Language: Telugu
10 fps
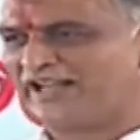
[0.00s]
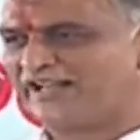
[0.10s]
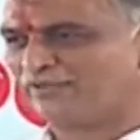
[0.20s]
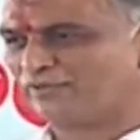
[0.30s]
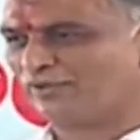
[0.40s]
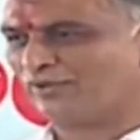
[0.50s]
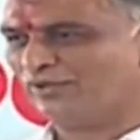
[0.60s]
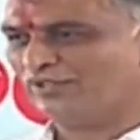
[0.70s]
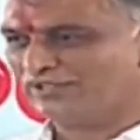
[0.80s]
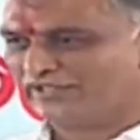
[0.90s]
తీయడానికో
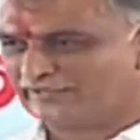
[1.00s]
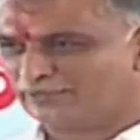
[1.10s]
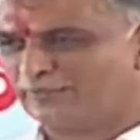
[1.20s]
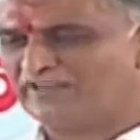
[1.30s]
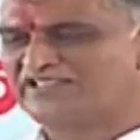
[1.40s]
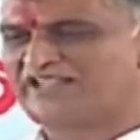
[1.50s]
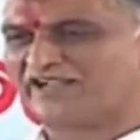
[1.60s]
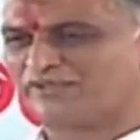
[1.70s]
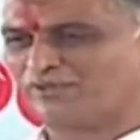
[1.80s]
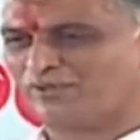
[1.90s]
ఎరువు
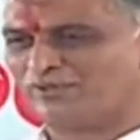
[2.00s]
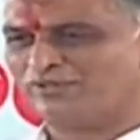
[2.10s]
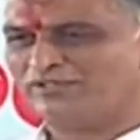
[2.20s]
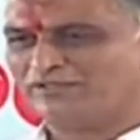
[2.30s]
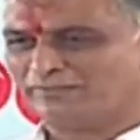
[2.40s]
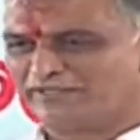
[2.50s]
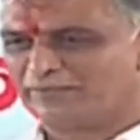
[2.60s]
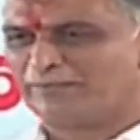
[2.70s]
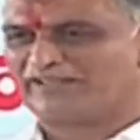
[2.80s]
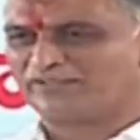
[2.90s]
బస్తాకో
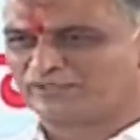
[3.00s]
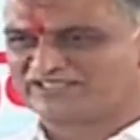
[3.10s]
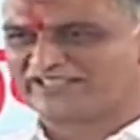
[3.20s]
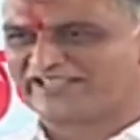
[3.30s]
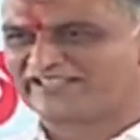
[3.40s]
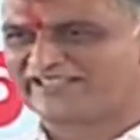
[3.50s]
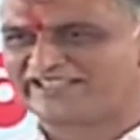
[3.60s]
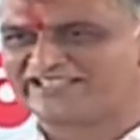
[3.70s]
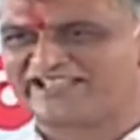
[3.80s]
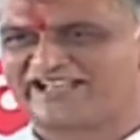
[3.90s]
మీకు అని
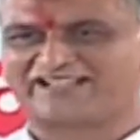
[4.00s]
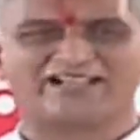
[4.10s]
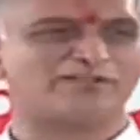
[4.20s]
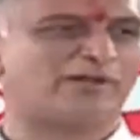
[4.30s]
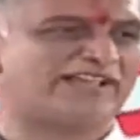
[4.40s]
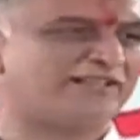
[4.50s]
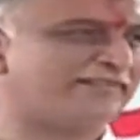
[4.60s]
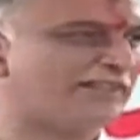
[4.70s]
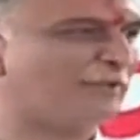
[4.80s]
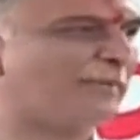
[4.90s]
కేసీఆర్ గారు ఐదు
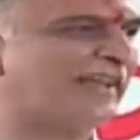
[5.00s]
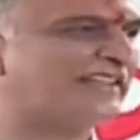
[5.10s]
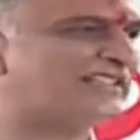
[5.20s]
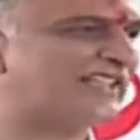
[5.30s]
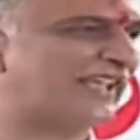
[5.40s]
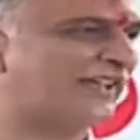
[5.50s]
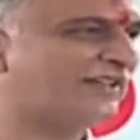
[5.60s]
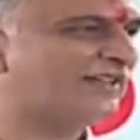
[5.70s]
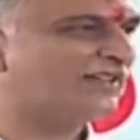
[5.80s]
రూపాయలు ఇస్తే